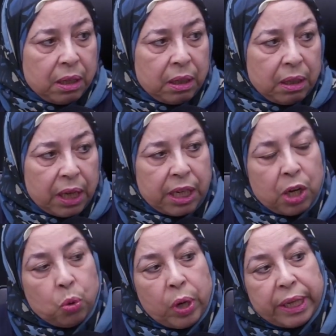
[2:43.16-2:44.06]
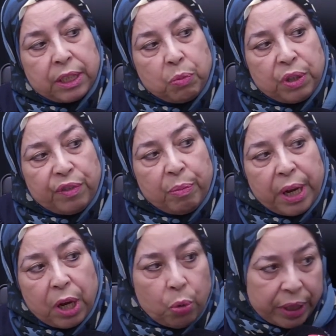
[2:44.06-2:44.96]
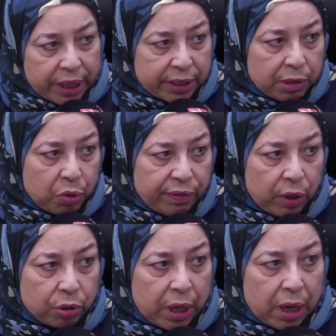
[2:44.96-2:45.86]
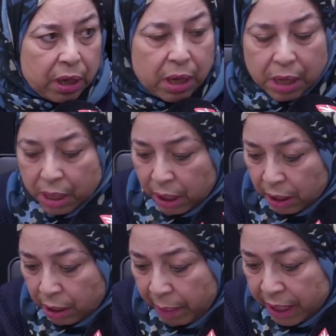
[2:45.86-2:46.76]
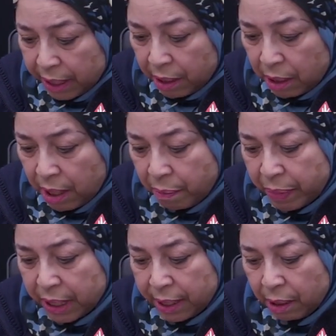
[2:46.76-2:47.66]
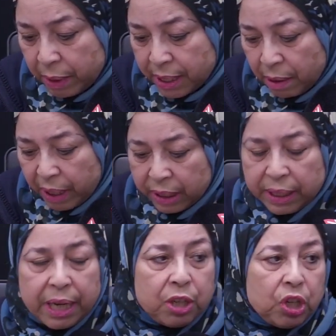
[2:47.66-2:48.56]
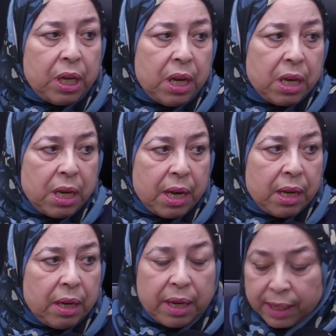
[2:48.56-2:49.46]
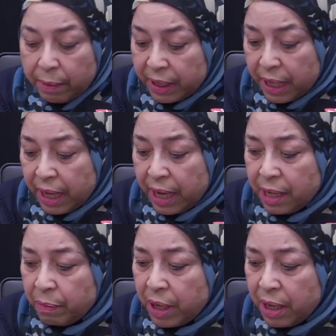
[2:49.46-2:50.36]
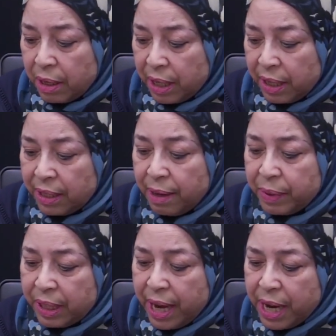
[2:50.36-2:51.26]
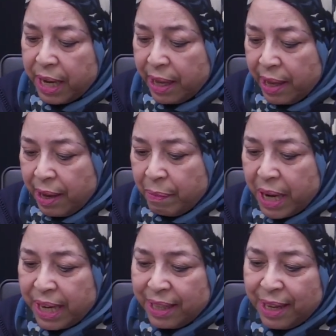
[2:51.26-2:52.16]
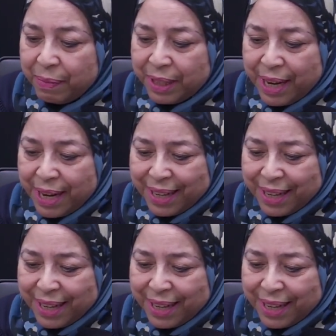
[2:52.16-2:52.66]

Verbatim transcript: هذيك الاولى غادي تمشي في المرق وهذه غادي تمشي في الخضره إيه. اذا ربعه ديال الحبات ديال البصل مقطعه على شكل هلال هذا دابا تنقرا لك من الكتاب آه، الثاني من الكتاب آه، الثاني ماشي